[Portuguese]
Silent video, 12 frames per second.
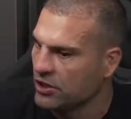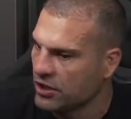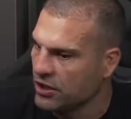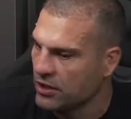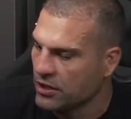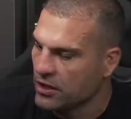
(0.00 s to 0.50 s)

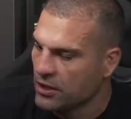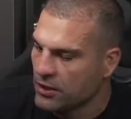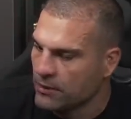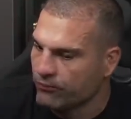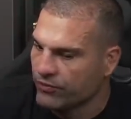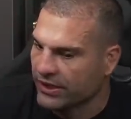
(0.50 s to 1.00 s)
de, de,
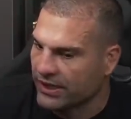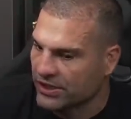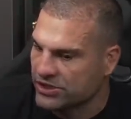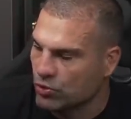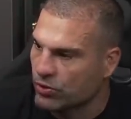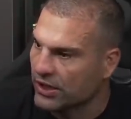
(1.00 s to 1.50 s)
de,
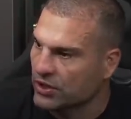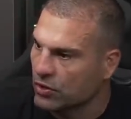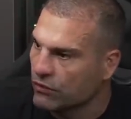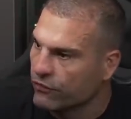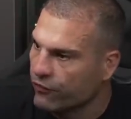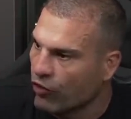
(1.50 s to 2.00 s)
aquecer o cara
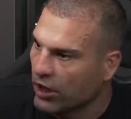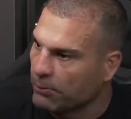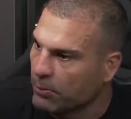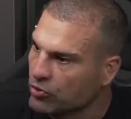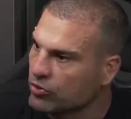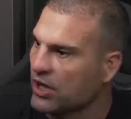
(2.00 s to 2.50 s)
tão forte
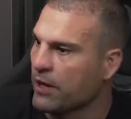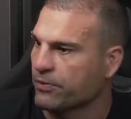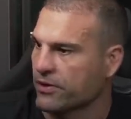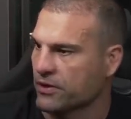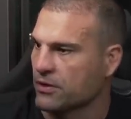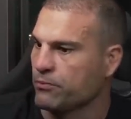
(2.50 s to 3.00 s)
por muito tempo, cara.